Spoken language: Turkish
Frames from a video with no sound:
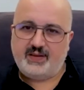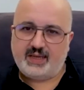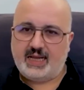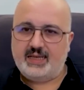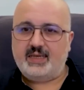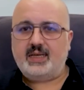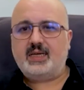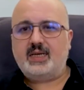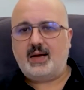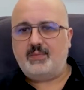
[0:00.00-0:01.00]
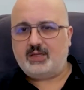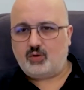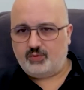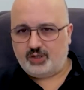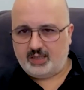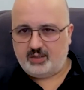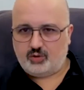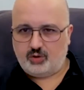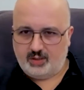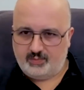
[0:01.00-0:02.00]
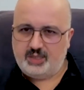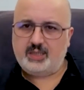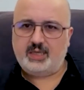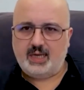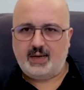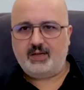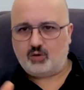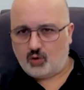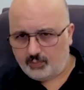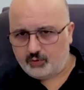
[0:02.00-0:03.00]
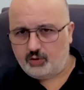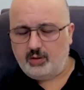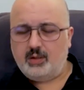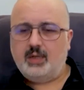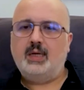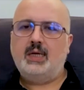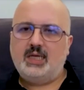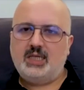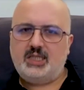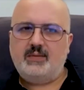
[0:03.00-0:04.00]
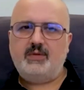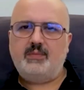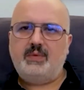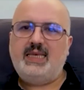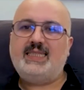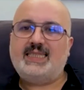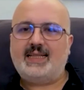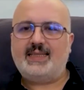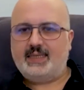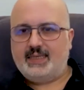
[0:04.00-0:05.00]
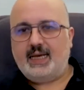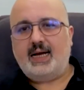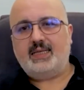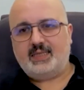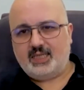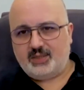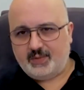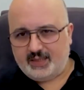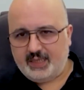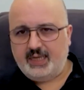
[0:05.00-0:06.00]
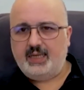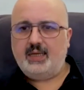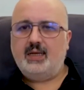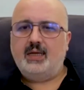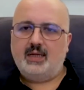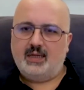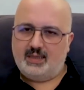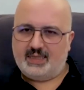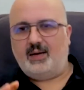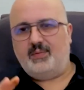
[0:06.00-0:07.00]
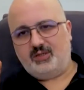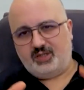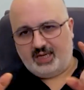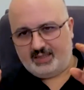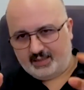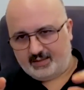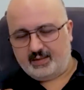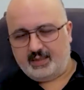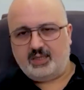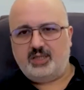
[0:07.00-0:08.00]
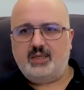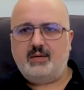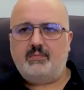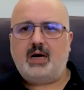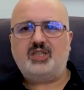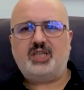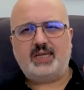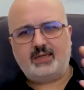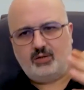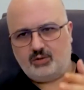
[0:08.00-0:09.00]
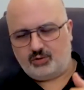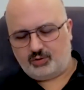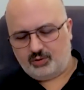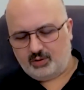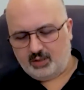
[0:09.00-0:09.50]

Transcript: geldiğinde kıyamet kopacağını söylemiştik. Kıyamet koptu. Şimdi mizan yani seçime değil tabiri caizse tırnak içinde mahşere gidiyoruz.